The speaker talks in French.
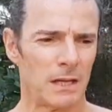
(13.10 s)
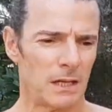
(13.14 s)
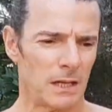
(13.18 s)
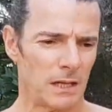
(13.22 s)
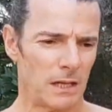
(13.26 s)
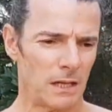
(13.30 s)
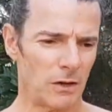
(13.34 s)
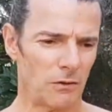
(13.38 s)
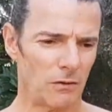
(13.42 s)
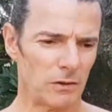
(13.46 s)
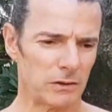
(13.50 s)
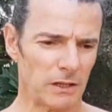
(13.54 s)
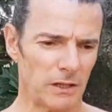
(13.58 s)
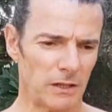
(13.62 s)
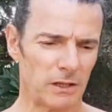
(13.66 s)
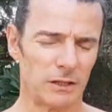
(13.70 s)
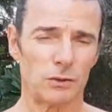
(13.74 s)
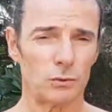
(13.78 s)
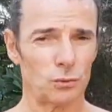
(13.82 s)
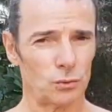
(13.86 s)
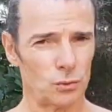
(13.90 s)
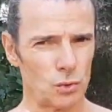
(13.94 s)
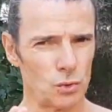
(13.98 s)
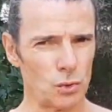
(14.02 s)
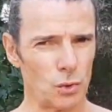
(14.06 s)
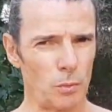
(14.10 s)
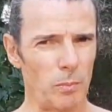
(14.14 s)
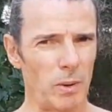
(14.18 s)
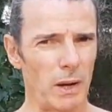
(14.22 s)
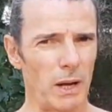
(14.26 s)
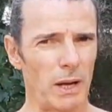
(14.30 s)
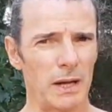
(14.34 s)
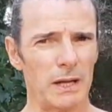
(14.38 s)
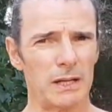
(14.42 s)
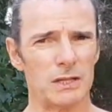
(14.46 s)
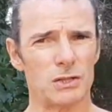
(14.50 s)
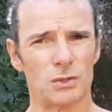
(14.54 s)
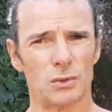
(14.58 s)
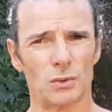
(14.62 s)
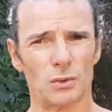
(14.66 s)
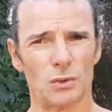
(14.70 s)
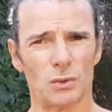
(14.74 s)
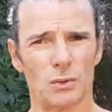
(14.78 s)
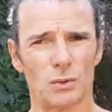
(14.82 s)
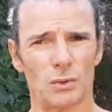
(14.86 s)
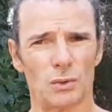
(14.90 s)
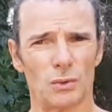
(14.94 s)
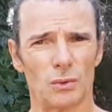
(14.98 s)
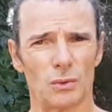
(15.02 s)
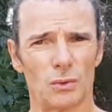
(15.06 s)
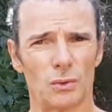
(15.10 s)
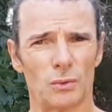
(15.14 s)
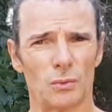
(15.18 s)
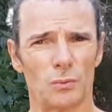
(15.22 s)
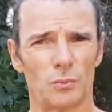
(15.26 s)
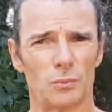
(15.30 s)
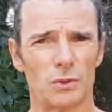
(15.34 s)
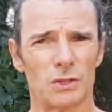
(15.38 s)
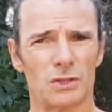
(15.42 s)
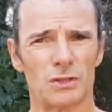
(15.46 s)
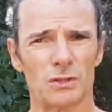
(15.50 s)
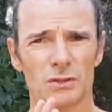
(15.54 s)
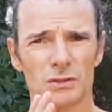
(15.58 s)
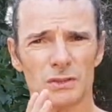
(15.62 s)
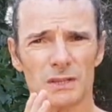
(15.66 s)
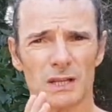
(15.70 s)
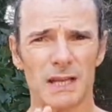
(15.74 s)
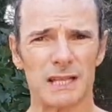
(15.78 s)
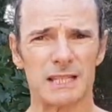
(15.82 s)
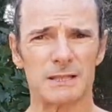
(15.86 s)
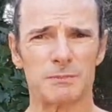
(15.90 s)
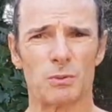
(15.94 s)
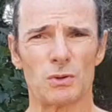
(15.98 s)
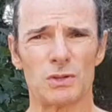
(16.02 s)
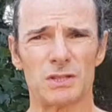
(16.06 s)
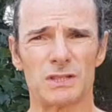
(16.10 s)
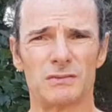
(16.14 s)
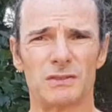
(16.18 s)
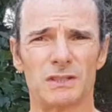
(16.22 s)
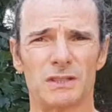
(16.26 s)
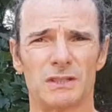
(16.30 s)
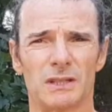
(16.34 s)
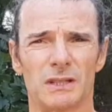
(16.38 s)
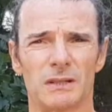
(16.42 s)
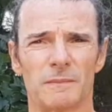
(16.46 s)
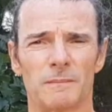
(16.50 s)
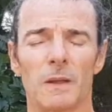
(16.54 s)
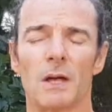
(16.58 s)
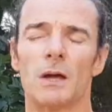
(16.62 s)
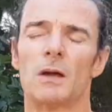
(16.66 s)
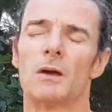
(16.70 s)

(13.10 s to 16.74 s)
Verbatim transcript: Et on va travailler toujours pareil sur puissance, explosivité.